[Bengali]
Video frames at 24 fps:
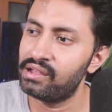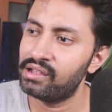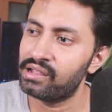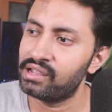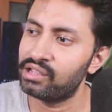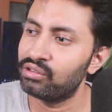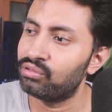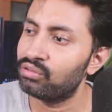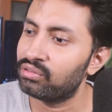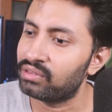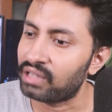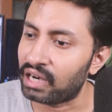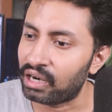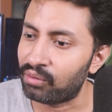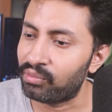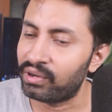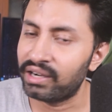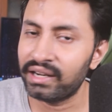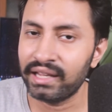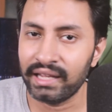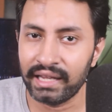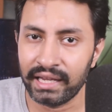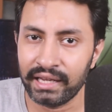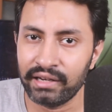কিন্তু তার
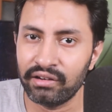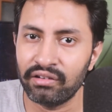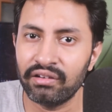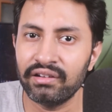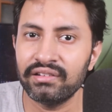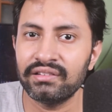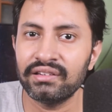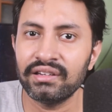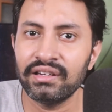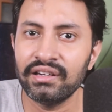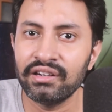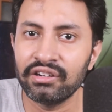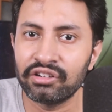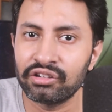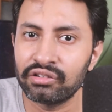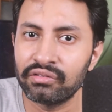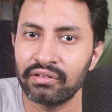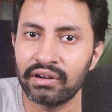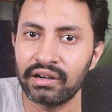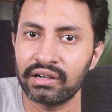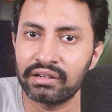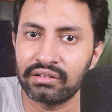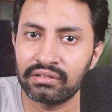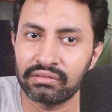মানে এই নয় যে
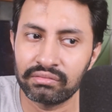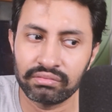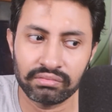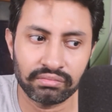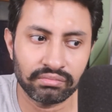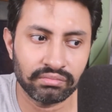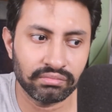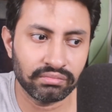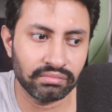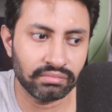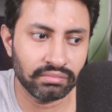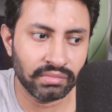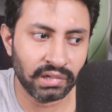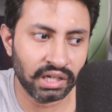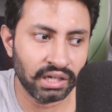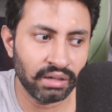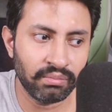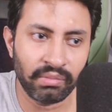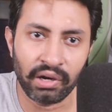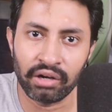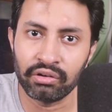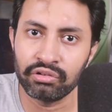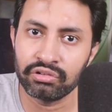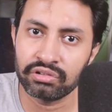ইন্ট্রোভার্ট মানে
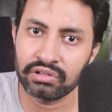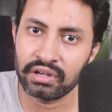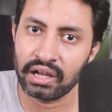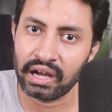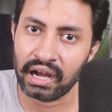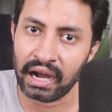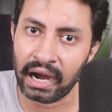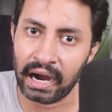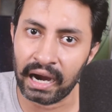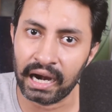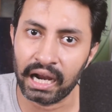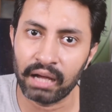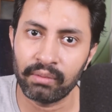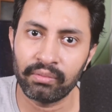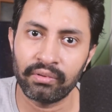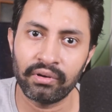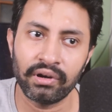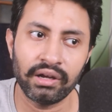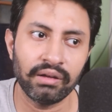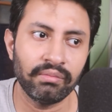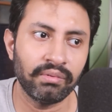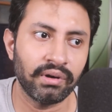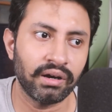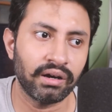মানুষরা খারাপ
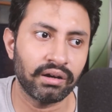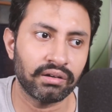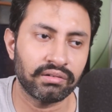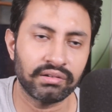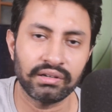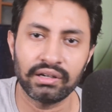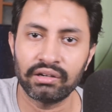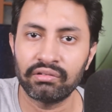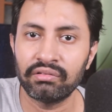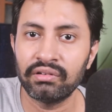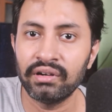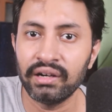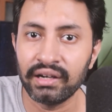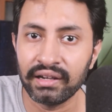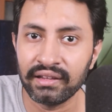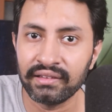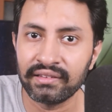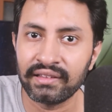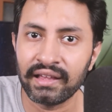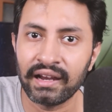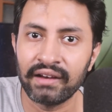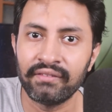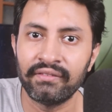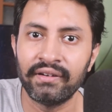হয় বা সেটা কোনো
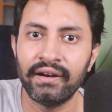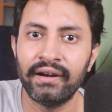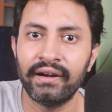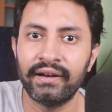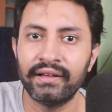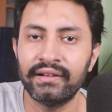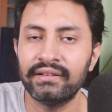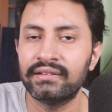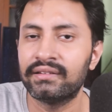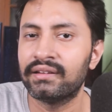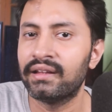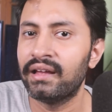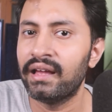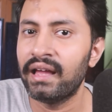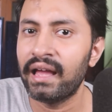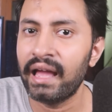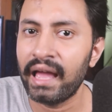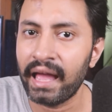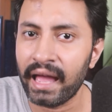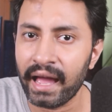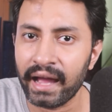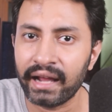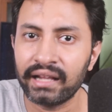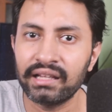ডিসঅ্যাডভান্টেজ
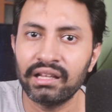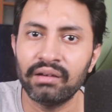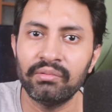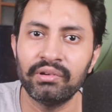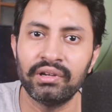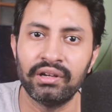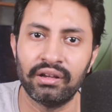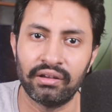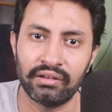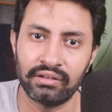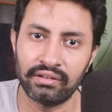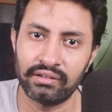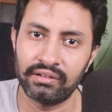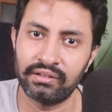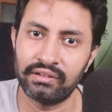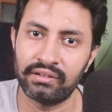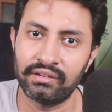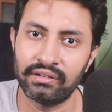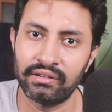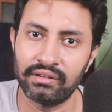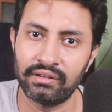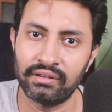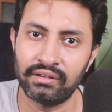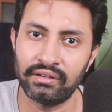একদমই নয়
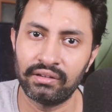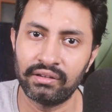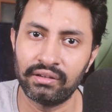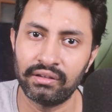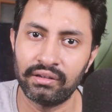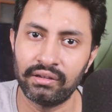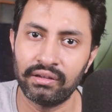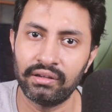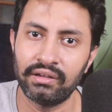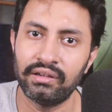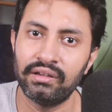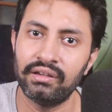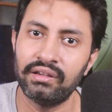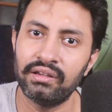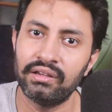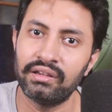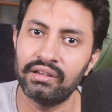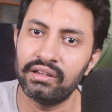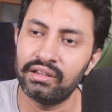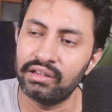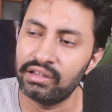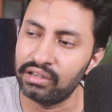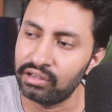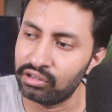
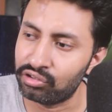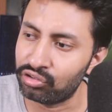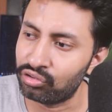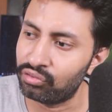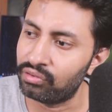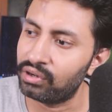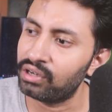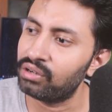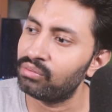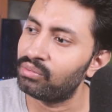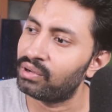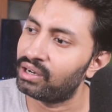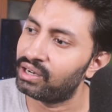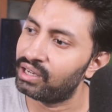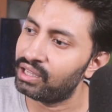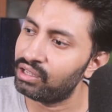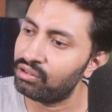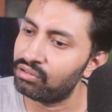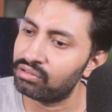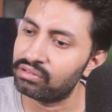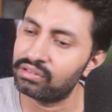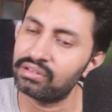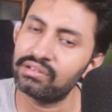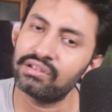ইন্ট্রোভার্ট মানেই
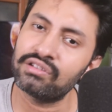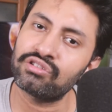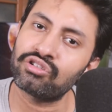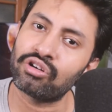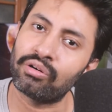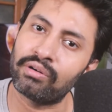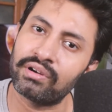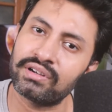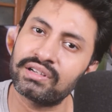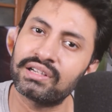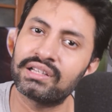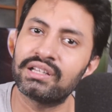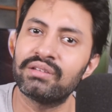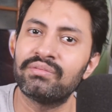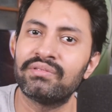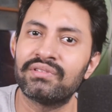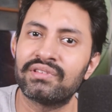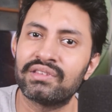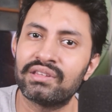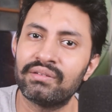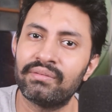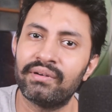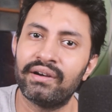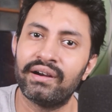হচ্ছে যে সবার সাথে
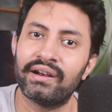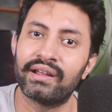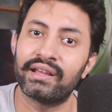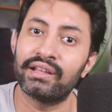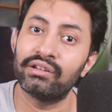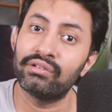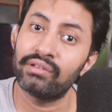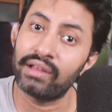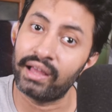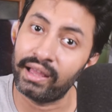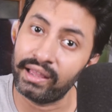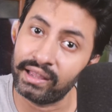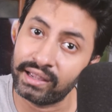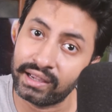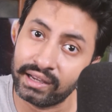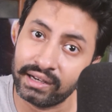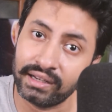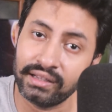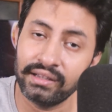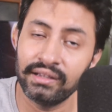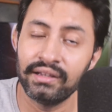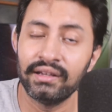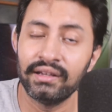মিশতে পারে না কিন্তু হ্যাঁ এখানে